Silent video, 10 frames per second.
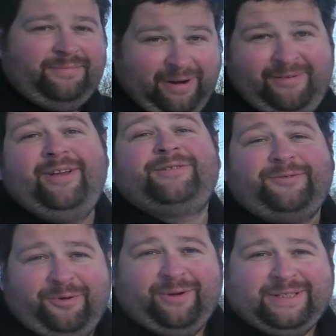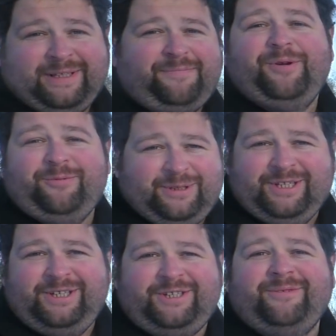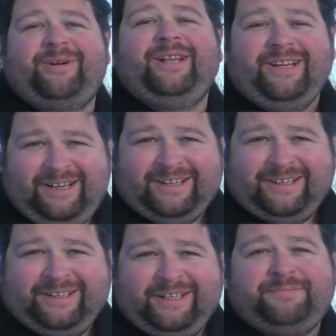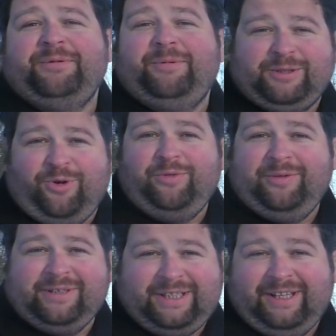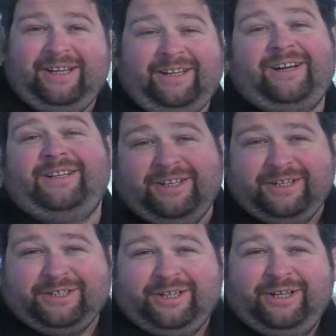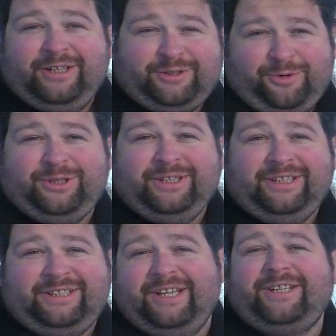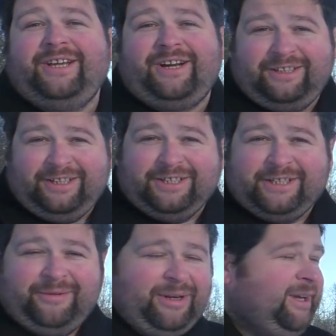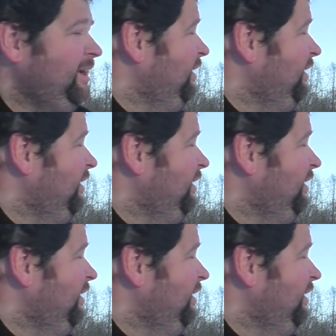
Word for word: Приветствую вас на первом циничном канале из подмосковного села Радонеж, с родины Сергия Радонежского.